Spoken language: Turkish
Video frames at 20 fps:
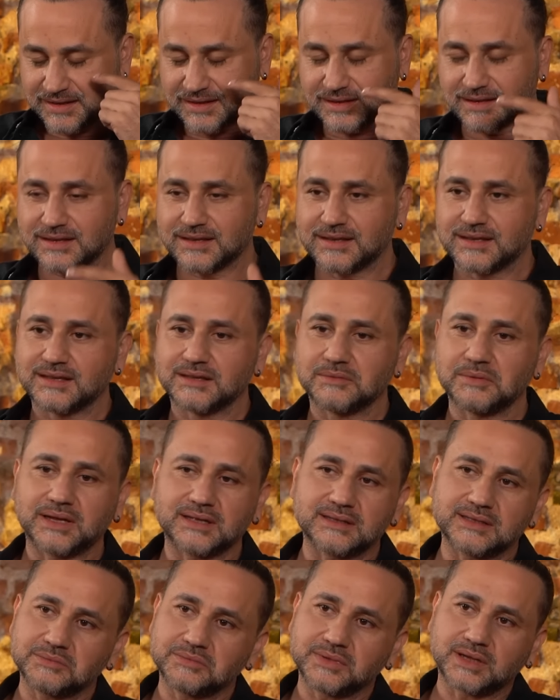E,
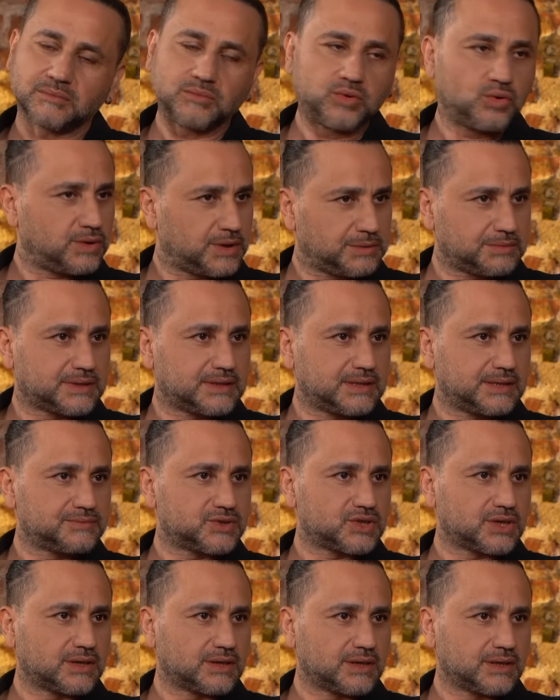ben dedim ya böyle bir
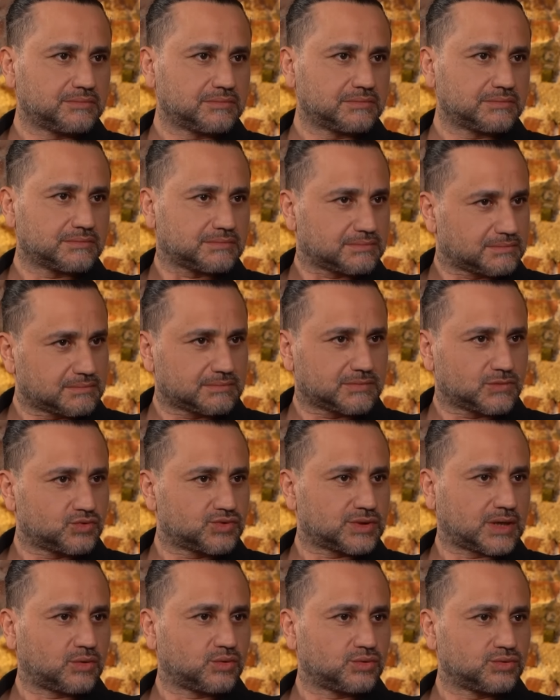klip çekeyim
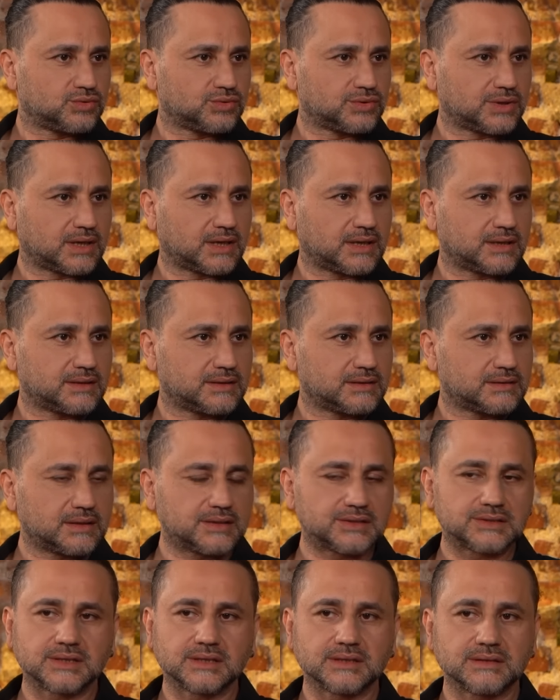güzel olur yani. Hı hı.
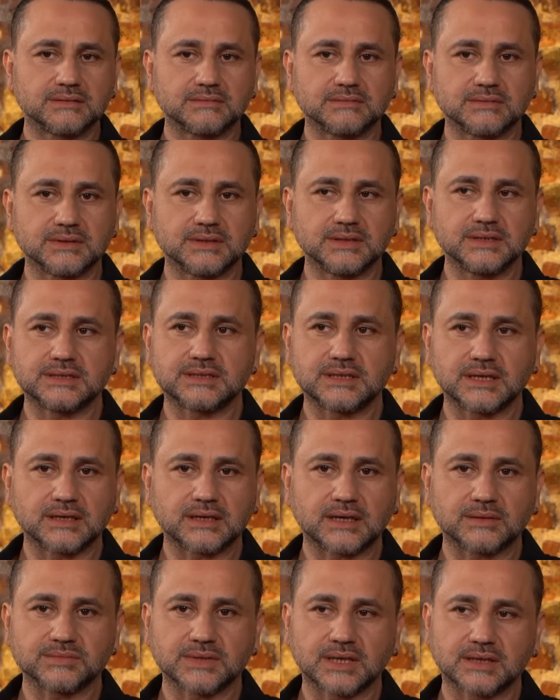İşte
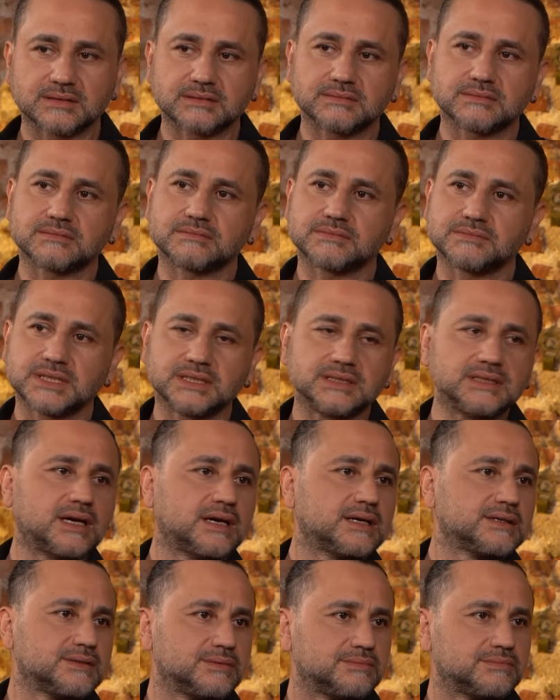Instagram'dan bir
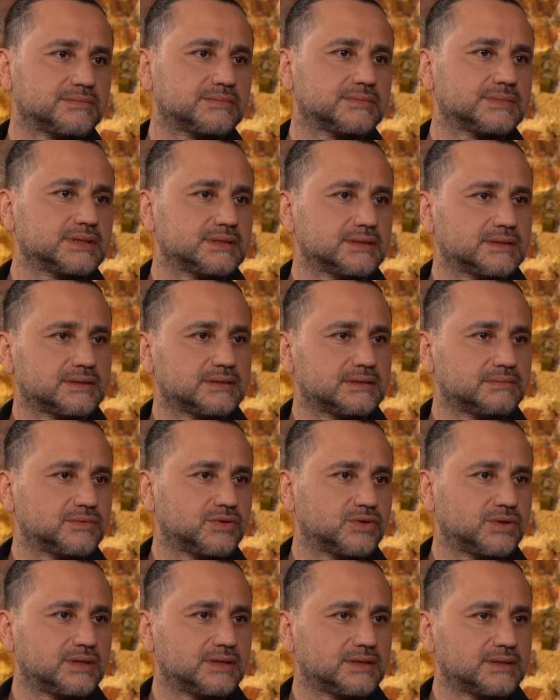yaydım
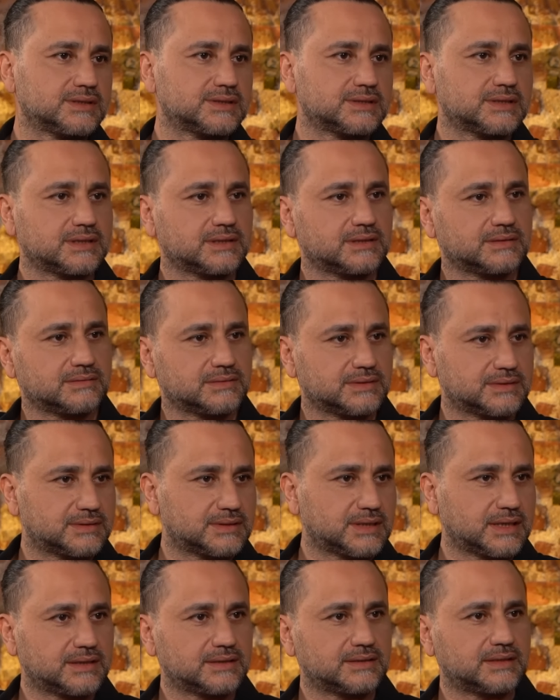böyle işte
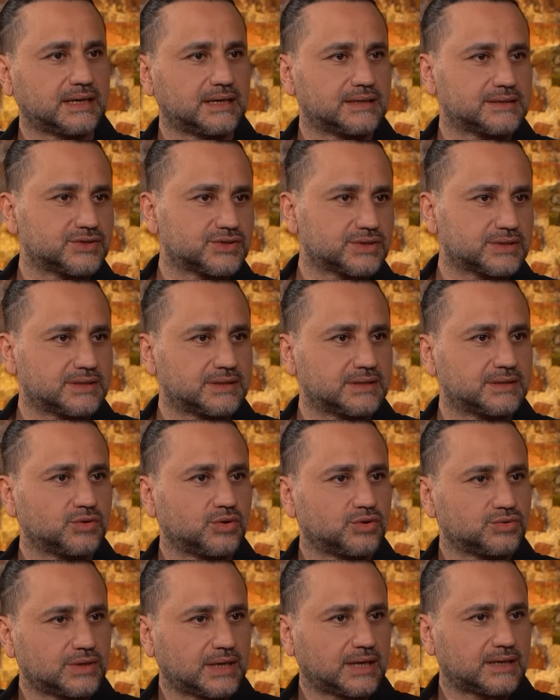şey dansçılara
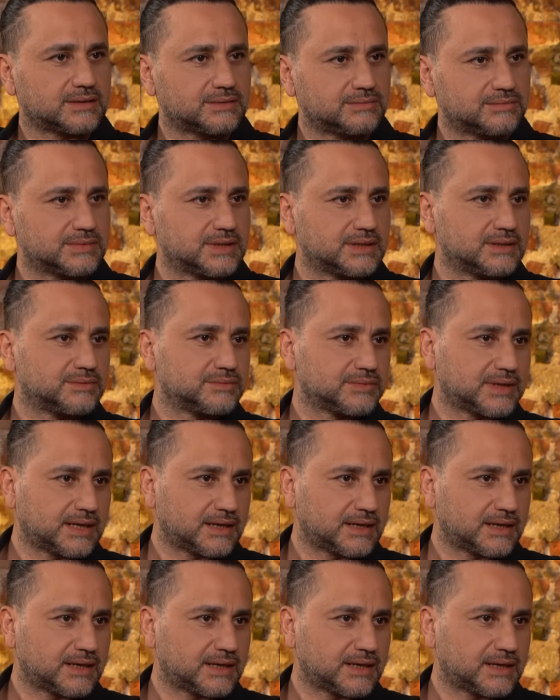gönderdim dedim.